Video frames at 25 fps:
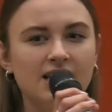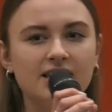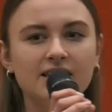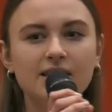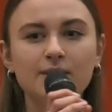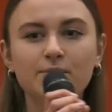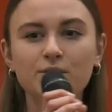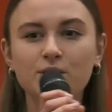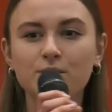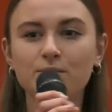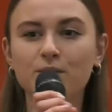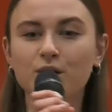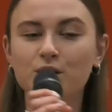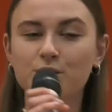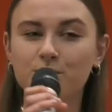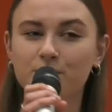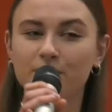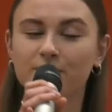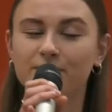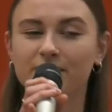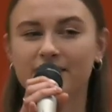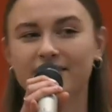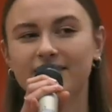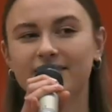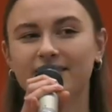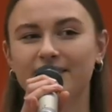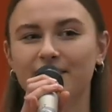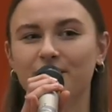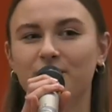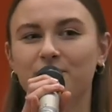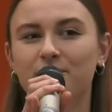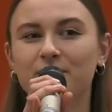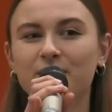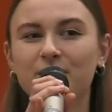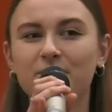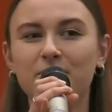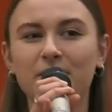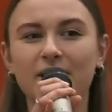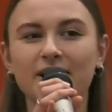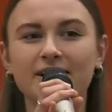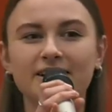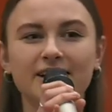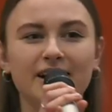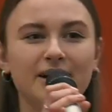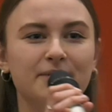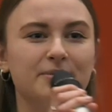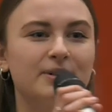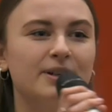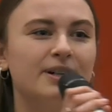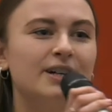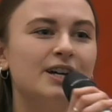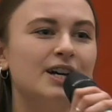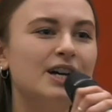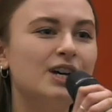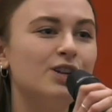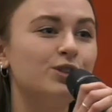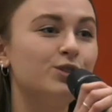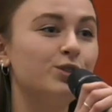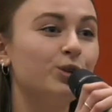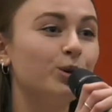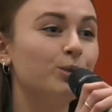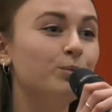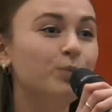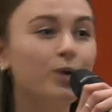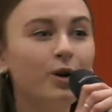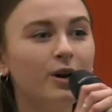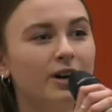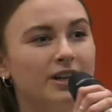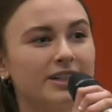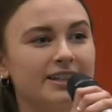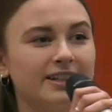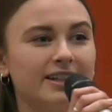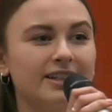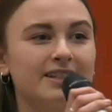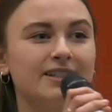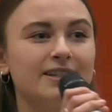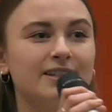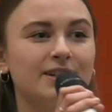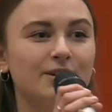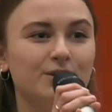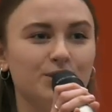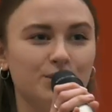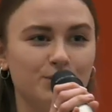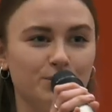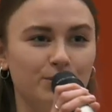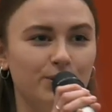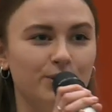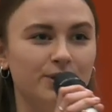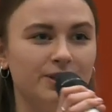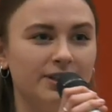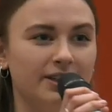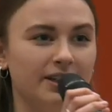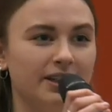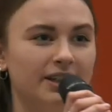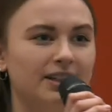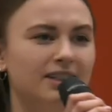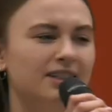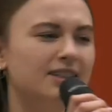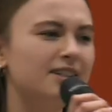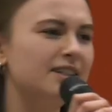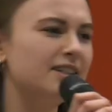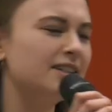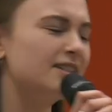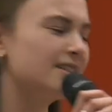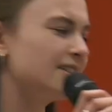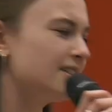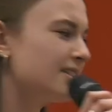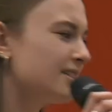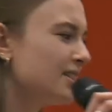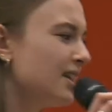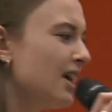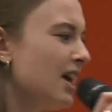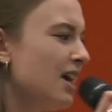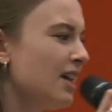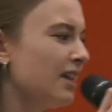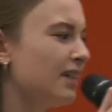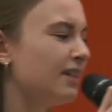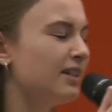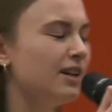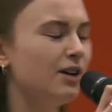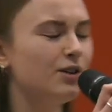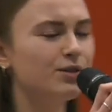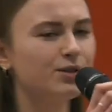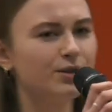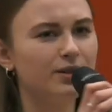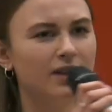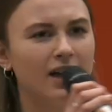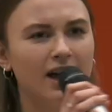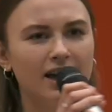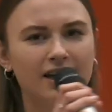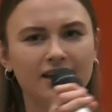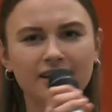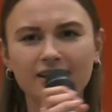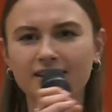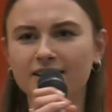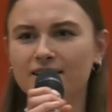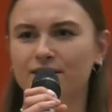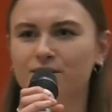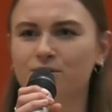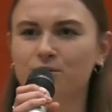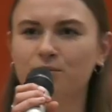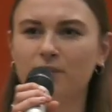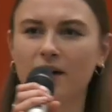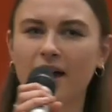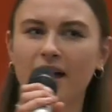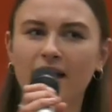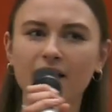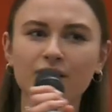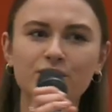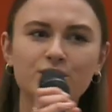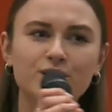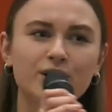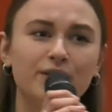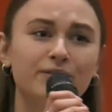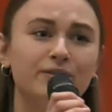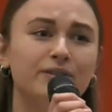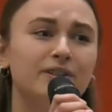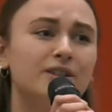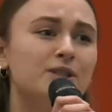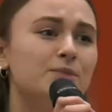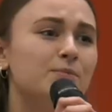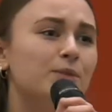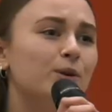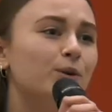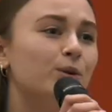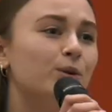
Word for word: Es gibt zum Beispiel, was ich hier auch mitgebracht habe, Styroporersatz aus Myzel. Das ist genauso leicht, hat super Eigenschaften, ist